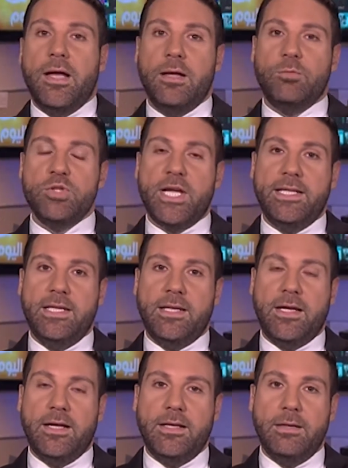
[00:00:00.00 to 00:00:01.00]

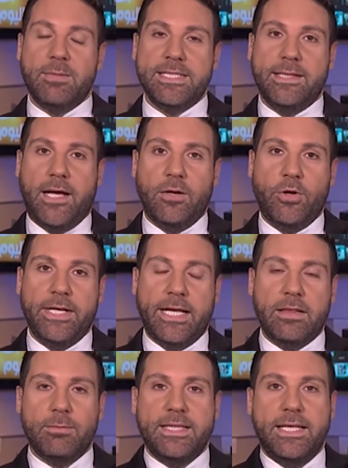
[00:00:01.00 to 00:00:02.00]
مشاهدينا للمزيد عن
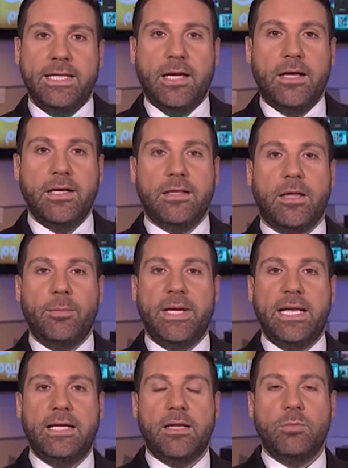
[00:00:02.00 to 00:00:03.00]
الحريات المدنية ينضم
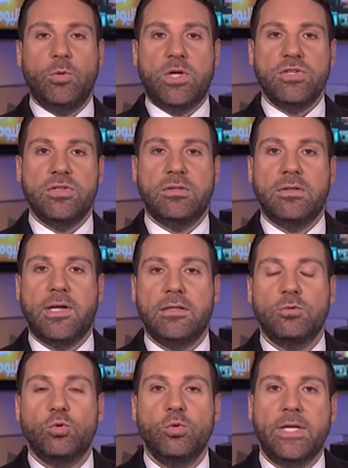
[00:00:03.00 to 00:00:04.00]
إلينا من واشنطن
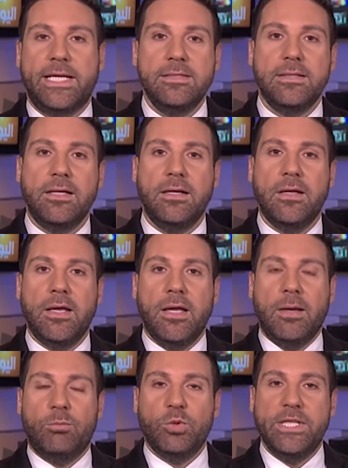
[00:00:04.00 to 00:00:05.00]
أنطون عيسى
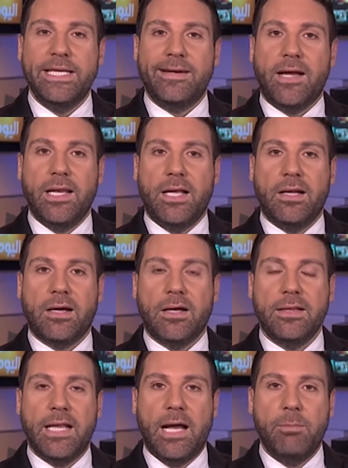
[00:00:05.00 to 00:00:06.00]
مدير
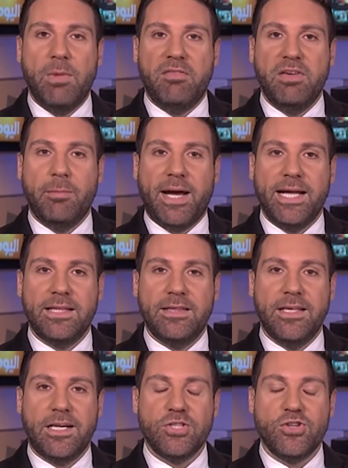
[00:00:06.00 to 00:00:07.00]
العلاقات العامة في معهد
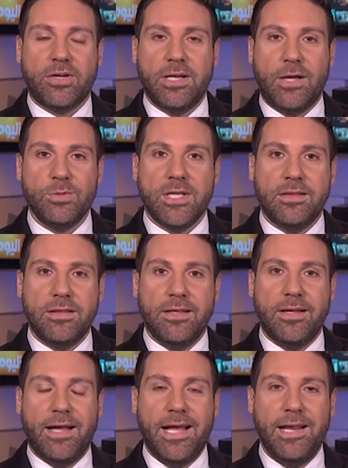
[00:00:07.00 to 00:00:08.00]
الشرق الأوسط
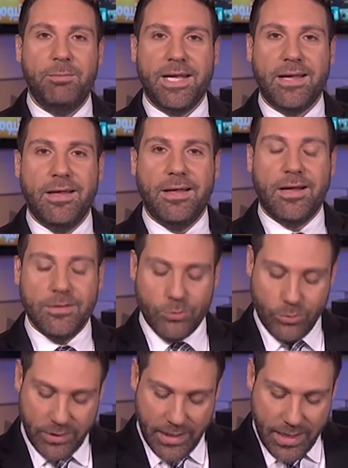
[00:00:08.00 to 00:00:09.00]
أهلا بك
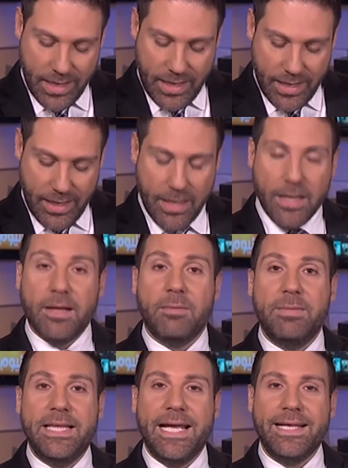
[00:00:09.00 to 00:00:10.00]
أنطون آه،
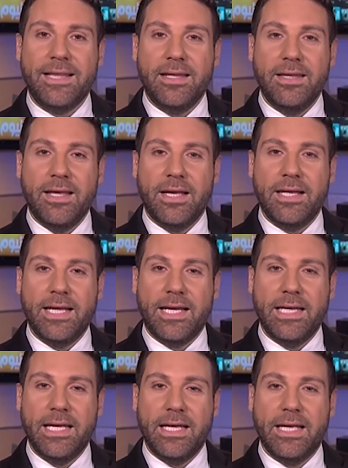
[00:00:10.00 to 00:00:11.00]
بداية
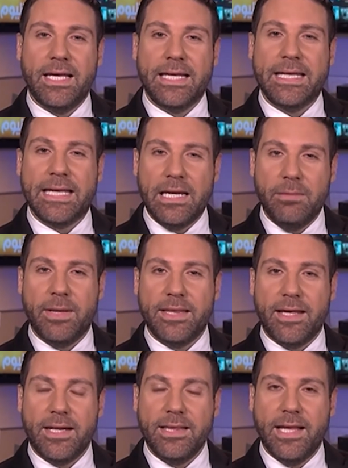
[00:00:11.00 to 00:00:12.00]
يعني كلمة
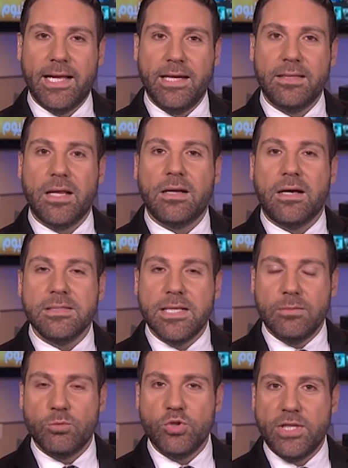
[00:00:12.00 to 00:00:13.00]
الردة كانت القاصي
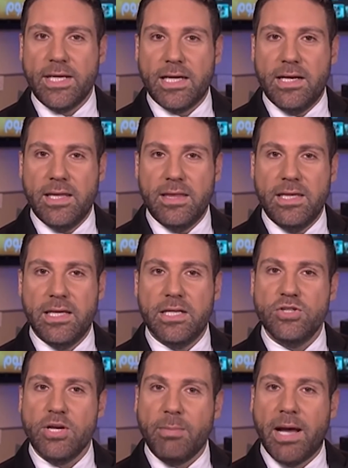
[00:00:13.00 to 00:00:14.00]
المشترك الذي
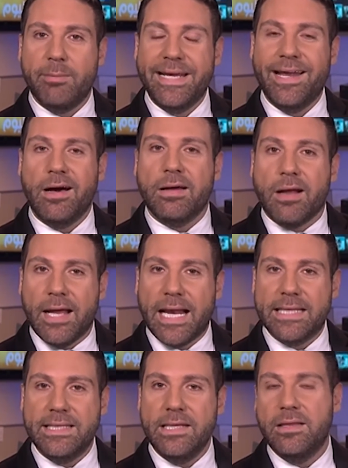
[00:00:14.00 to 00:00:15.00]
جمع بين آراء
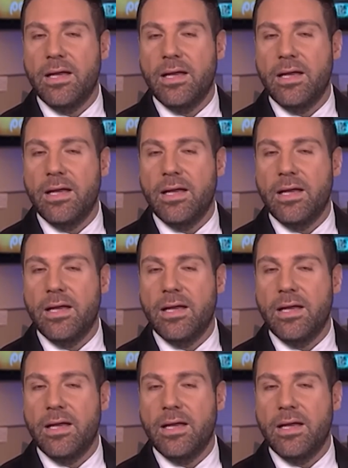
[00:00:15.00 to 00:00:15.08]
العديد